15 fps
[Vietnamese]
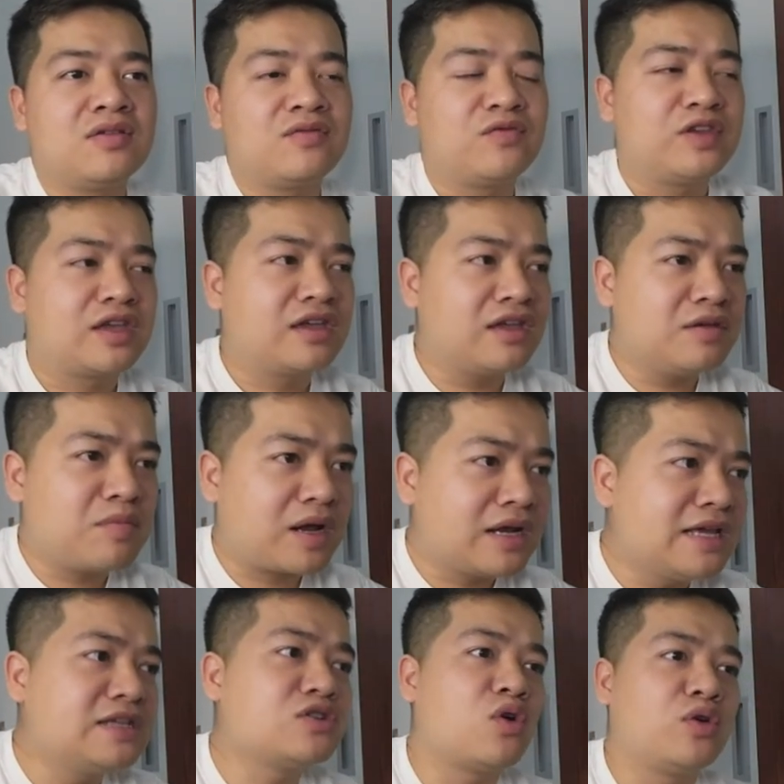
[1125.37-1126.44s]
Vì khi mà
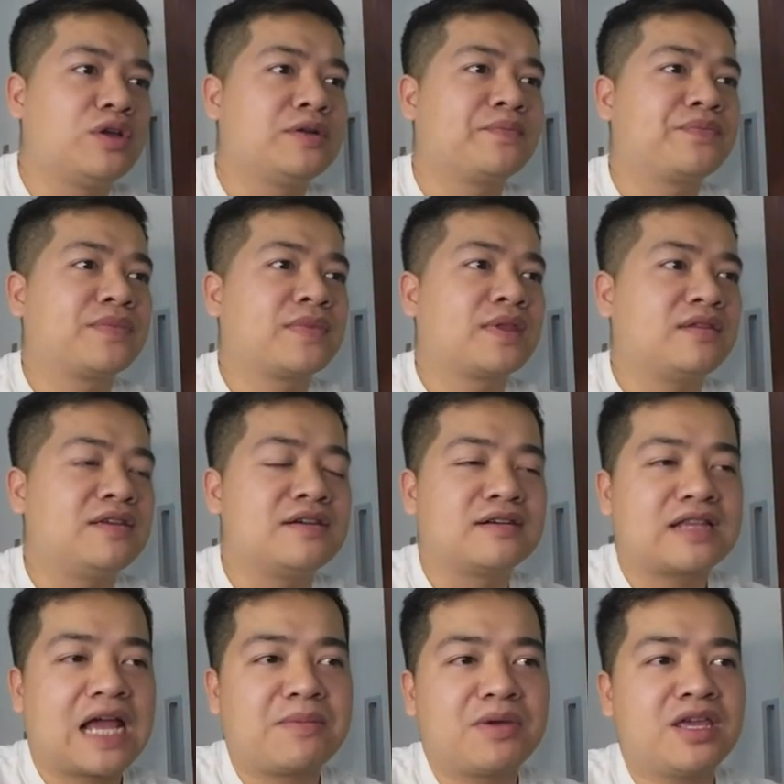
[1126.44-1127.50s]
đi rồi thì người
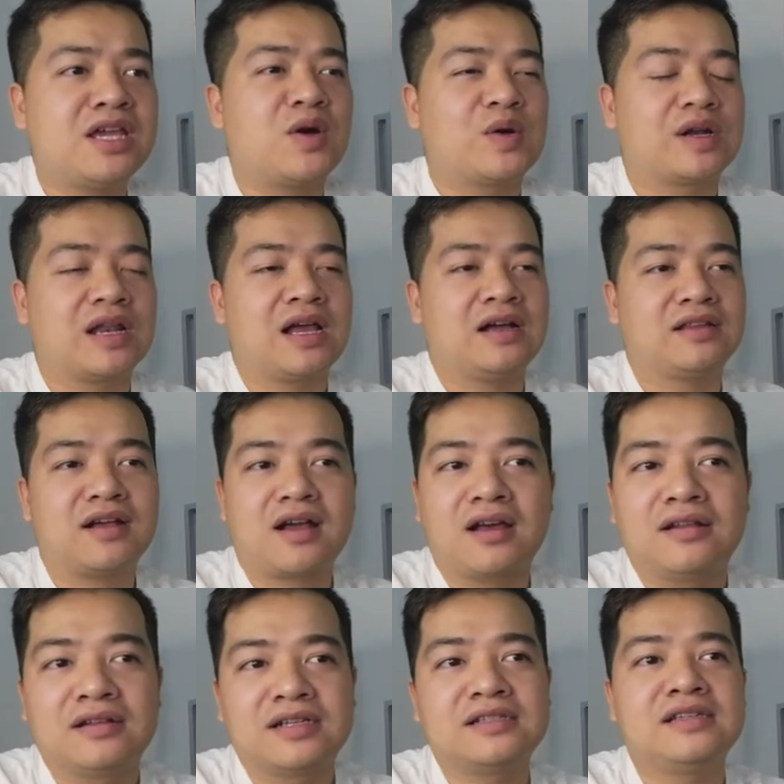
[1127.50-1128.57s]
ta mới hiểu được là người ta
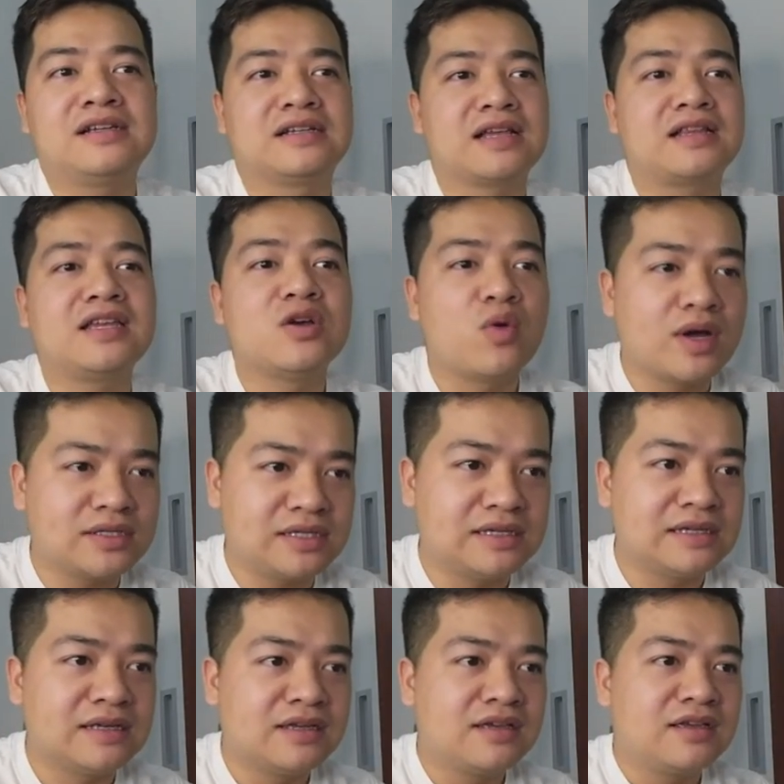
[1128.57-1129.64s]
cần cái gì, người ta thiếu cái gì,